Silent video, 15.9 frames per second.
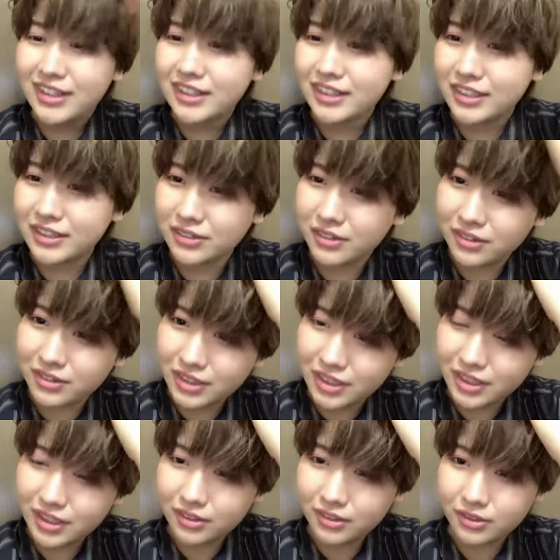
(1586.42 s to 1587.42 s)
昨日寝
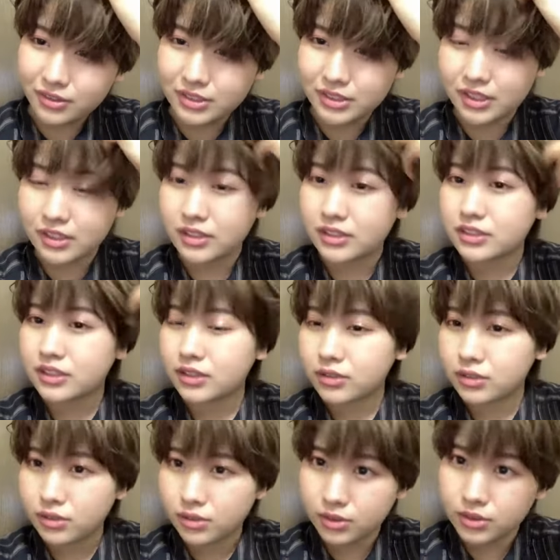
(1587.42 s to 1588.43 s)
たのよじなんですけど
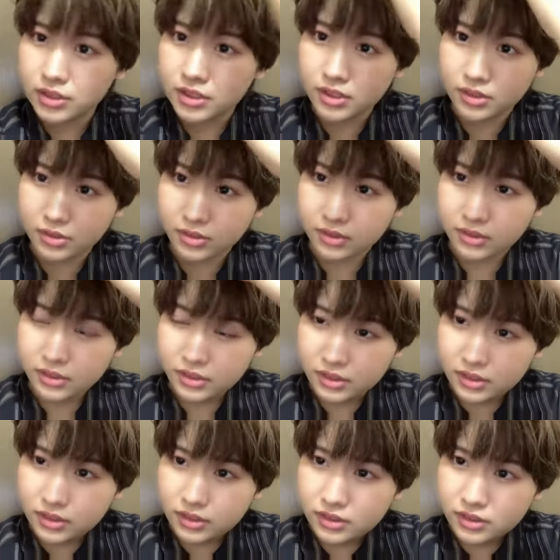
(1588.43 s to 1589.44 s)
今日起きたの
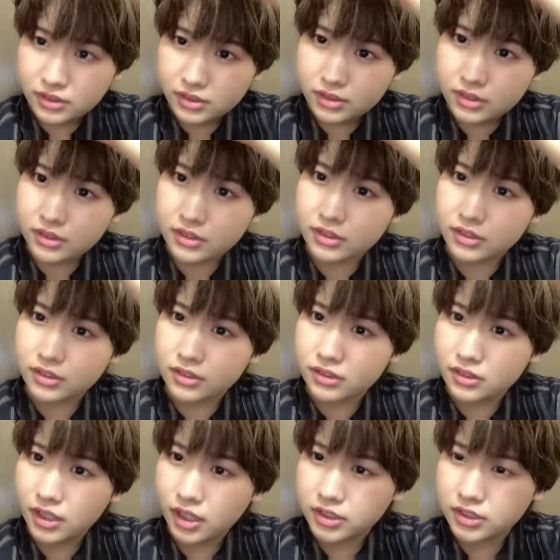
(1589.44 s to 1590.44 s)
いつ
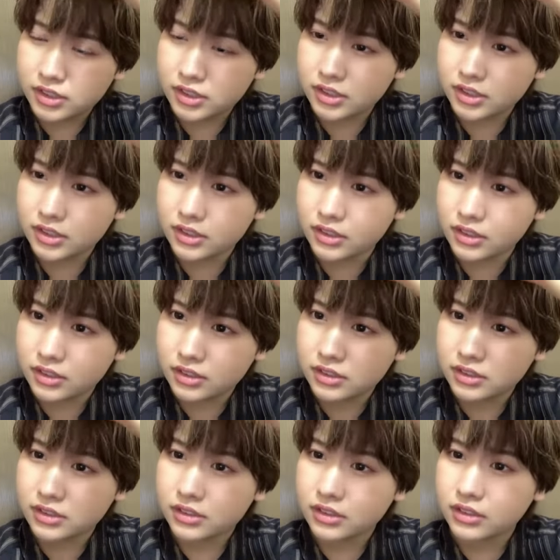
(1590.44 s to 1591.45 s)
はちじ
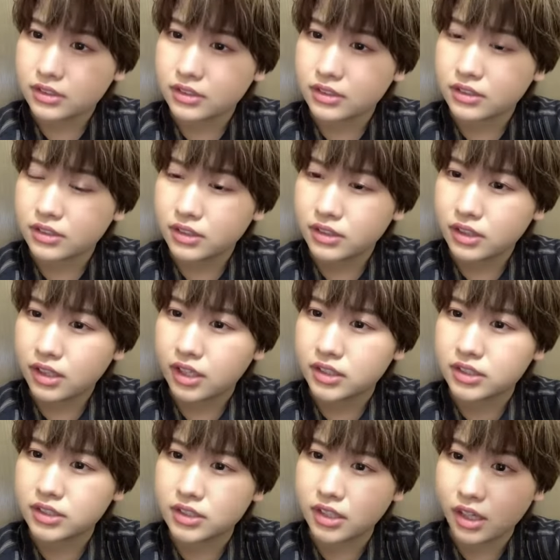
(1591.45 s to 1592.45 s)
は
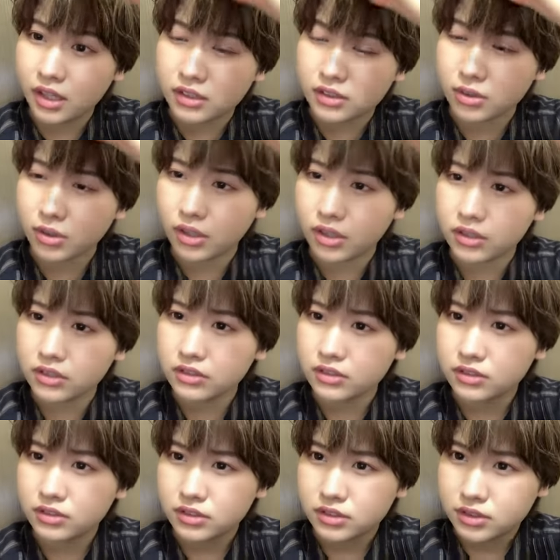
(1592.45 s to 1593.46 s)
ちじはんとか
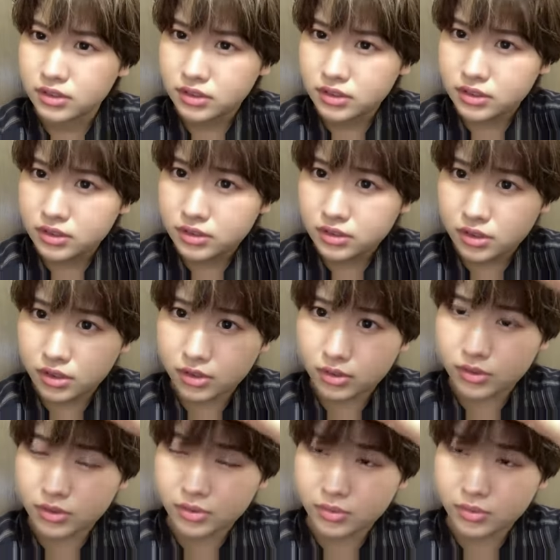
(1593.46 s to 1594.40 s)
だから